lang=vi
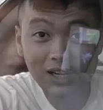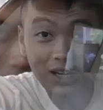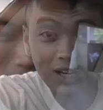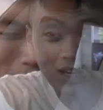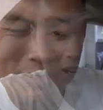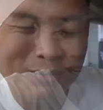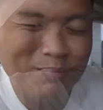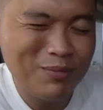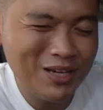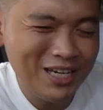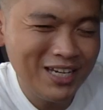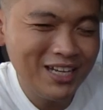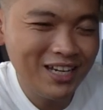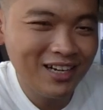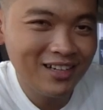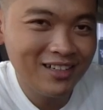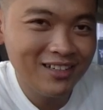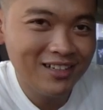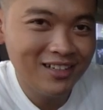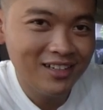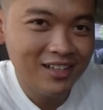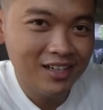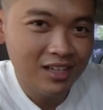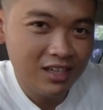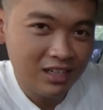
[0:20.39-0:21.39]
Bật mí nhá
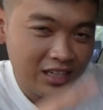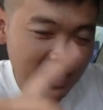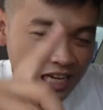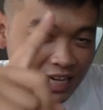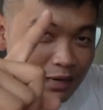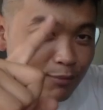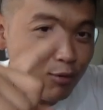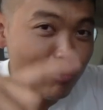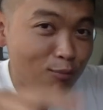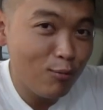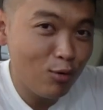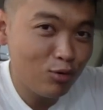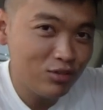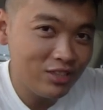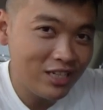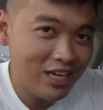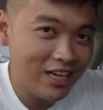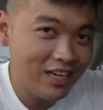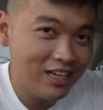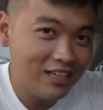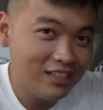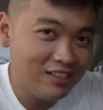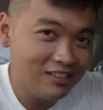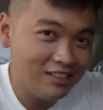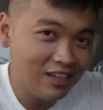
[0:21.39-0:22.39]
Đây là một mẫu xe
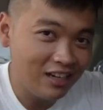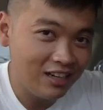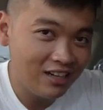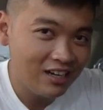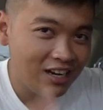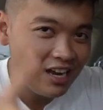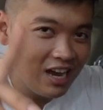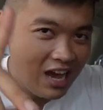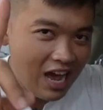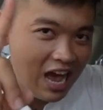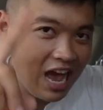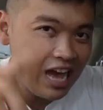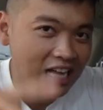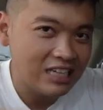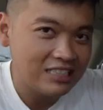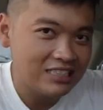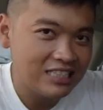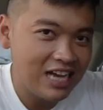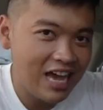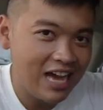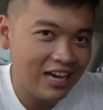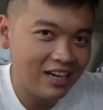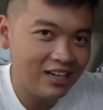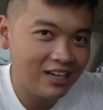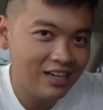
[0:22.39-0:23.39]
đến từ Nhật hạng
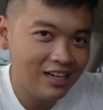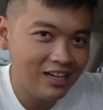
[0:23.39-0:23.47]
sang